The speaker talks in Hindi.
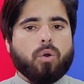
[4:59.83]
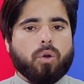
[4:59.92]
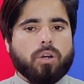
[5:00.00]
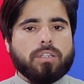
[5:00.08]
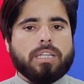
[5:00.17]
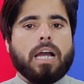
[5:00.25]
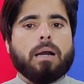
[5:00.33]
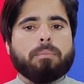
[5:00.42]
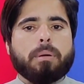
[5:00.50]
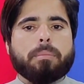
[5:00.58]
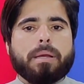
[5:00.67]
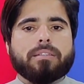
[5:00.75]
और यहाँ
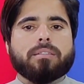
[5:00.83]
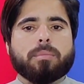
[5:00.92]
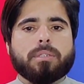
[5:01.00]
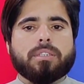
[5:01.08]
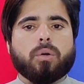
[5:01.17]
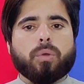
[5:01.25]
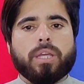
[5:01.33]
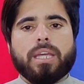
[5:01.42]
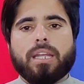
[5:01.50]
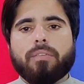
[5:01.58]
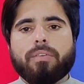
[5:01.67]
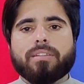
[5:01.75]
पर मैं समझता हूँ
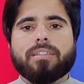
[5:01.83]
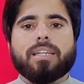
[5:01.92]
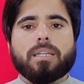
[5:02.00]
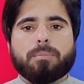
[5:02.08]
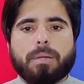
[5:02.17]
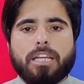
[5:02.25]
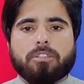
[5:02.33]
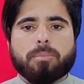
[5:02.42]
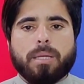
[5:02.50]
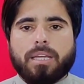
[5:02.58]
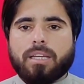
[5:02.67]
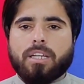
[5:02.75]
कि नब्बे हज़ार की प्राइस
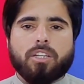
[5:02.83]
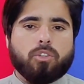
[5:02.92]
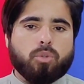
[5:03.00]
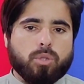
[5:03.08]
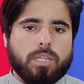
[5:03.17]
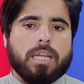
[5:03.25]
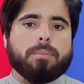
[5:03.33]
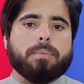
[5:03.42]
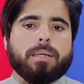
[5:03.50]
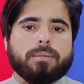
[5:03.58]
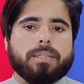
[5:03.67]
में जो तेरह